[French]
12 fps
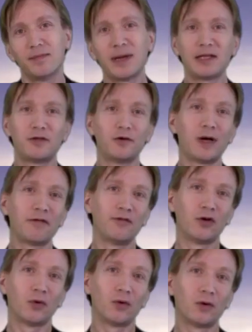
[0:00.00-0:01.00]
Bateau,
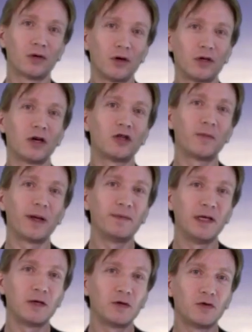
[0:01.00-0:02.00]
avion, cocotte en
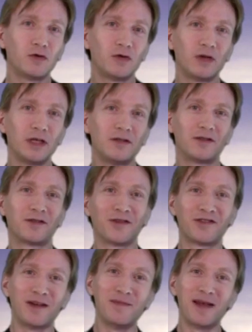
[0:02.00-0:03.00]
papier, que tous ceux qui ne se
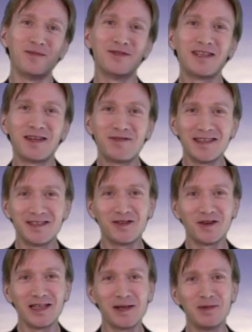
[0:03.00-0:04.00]
sont jamais amusés à faire
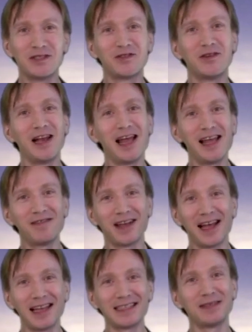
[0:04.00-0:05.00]
des origamis se
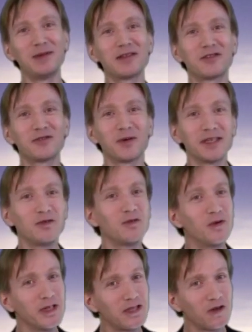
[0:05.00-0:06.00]
lèvent. Ah, c'est bien ce que je pensais,
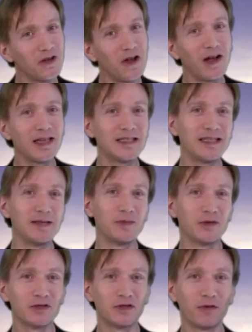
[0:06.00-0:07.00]
tout le monde est encore assis.
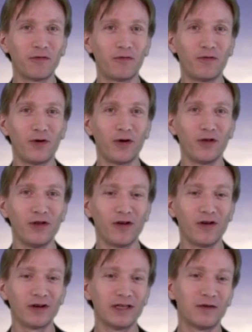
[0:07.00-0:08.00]
Bon, sauf
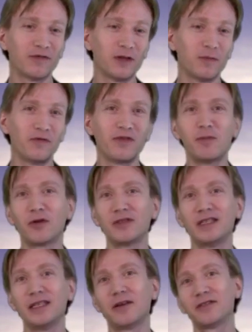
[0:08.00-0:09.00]
Florian, qui en fait me fait
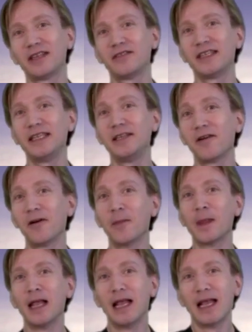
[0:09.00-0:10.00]
mentir en s'asseyant.